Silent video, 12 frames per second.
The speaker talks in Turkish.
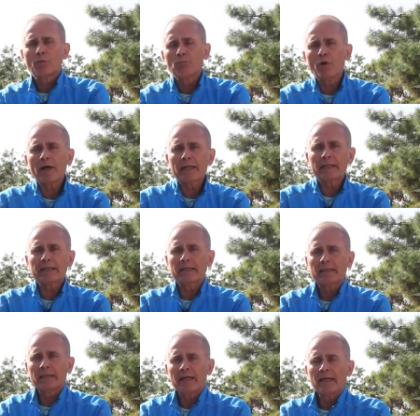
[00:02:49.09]
Bu
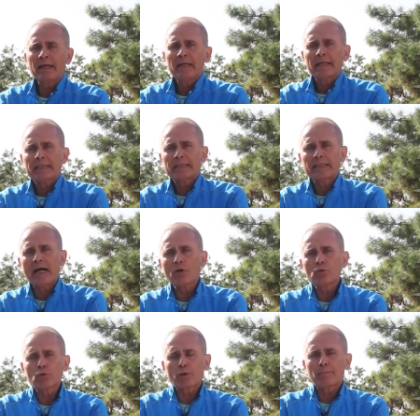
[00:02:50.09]
hareketle
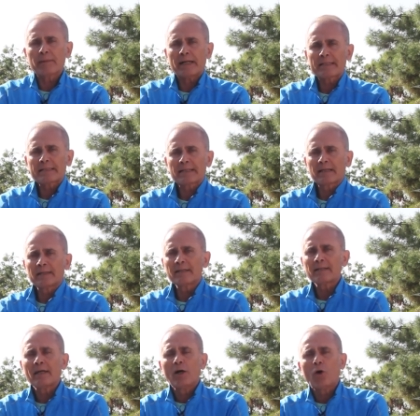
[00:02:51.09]
yan grup
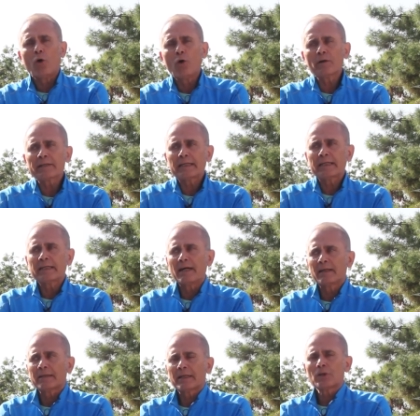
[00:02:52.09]
kaslarının oradaki
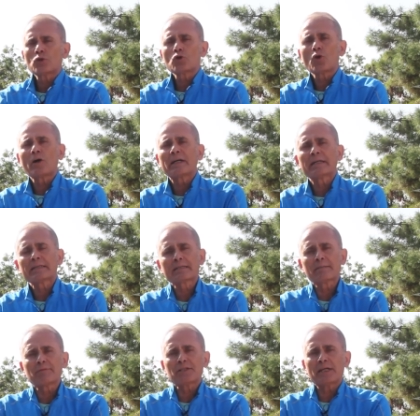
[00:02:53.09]
yağların çok
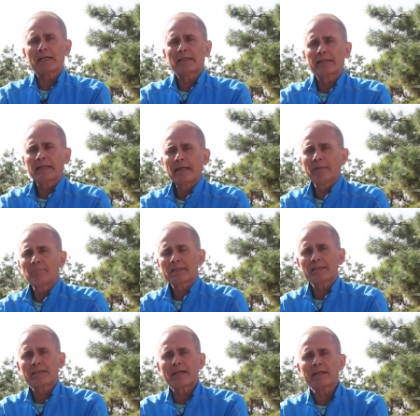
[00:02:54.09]
hızlı bir şekilde
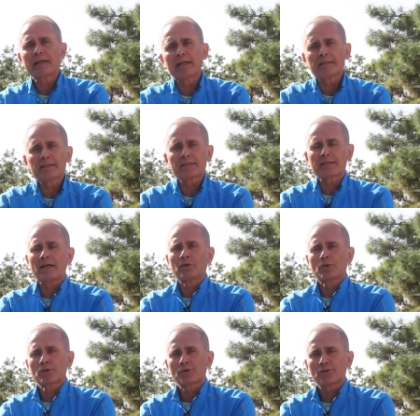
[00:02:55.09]
yanmasına katkı
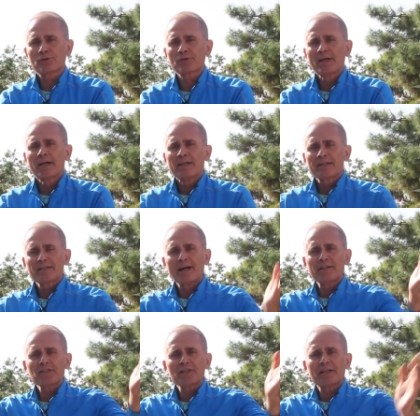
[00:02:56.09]
sağlıyorsunuz.
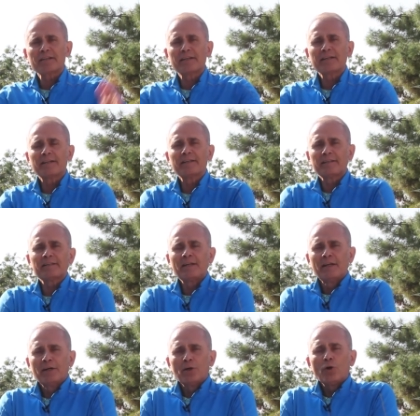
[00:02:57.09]
Sağlıcakla kalın,
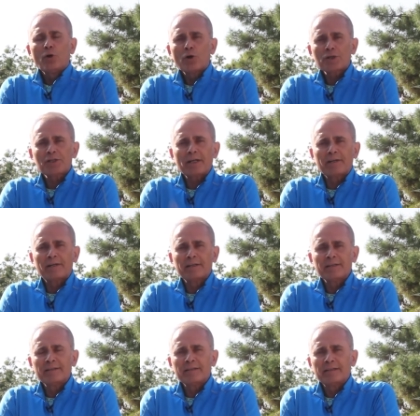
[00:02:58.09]
hoşça
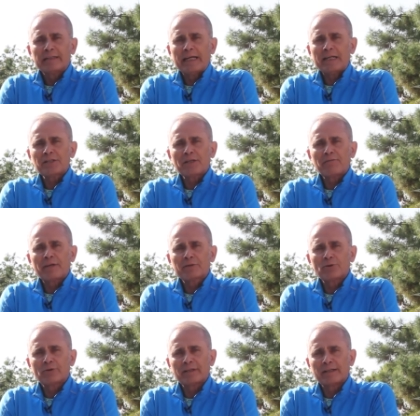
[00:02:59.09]
kalın genç
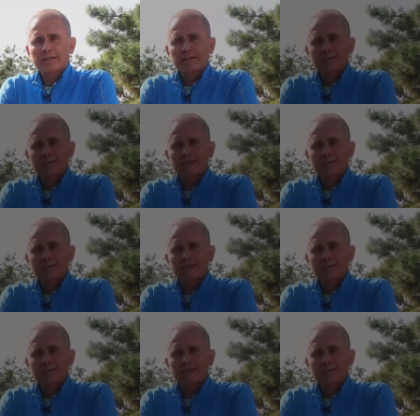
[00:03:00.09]
defaktörler.